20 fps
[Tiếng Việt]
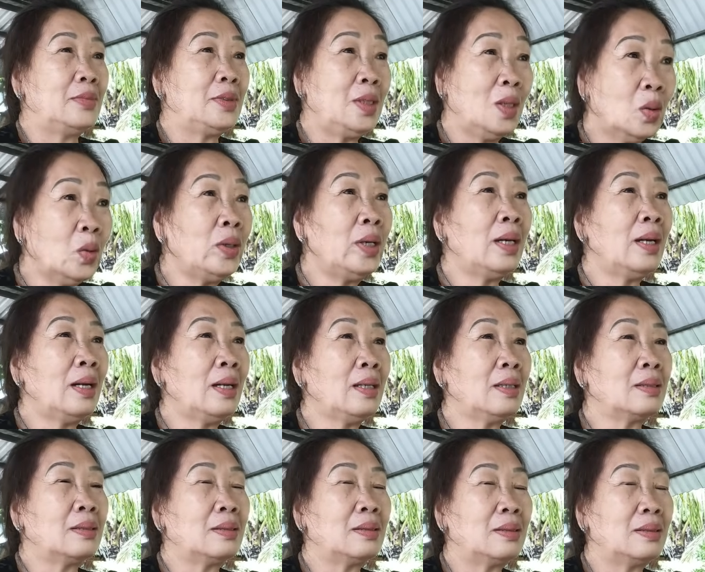vui á
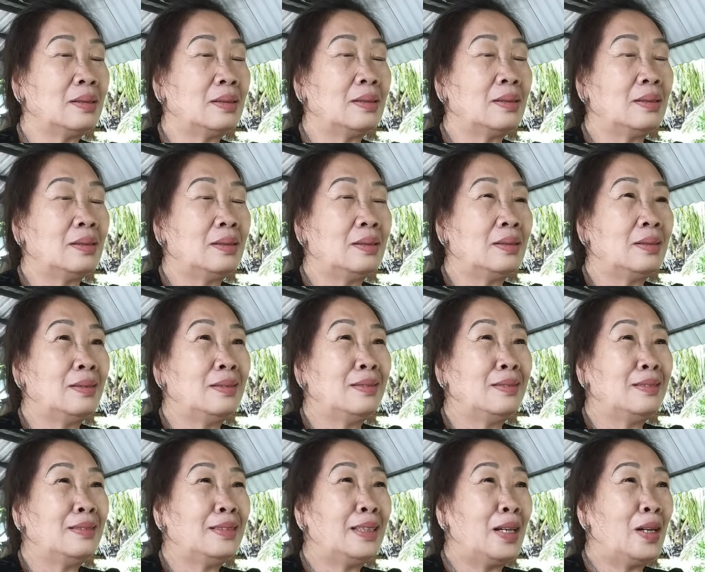ha à.
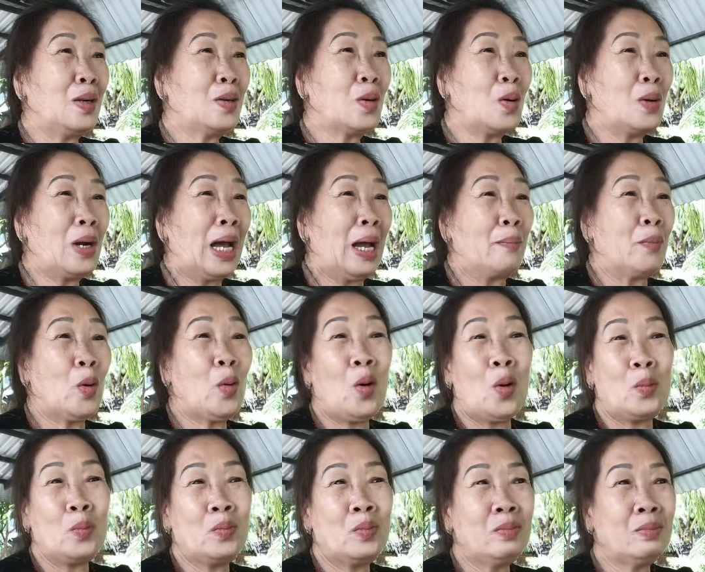thì để cô làm cô
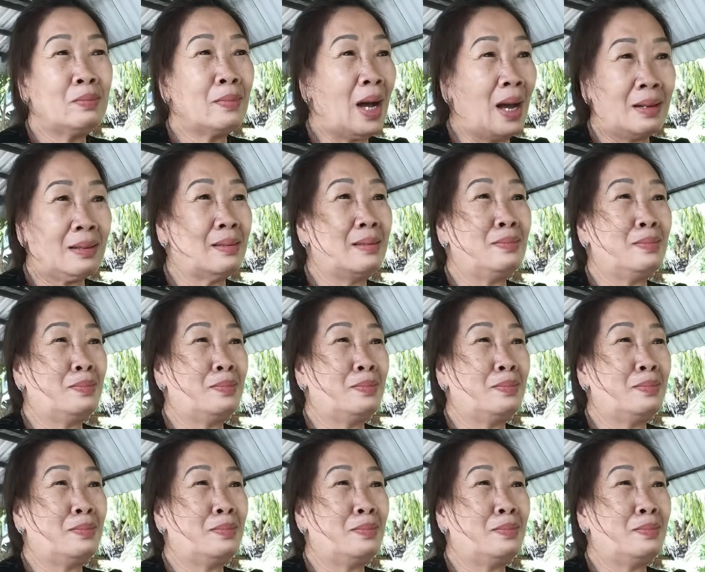không mệt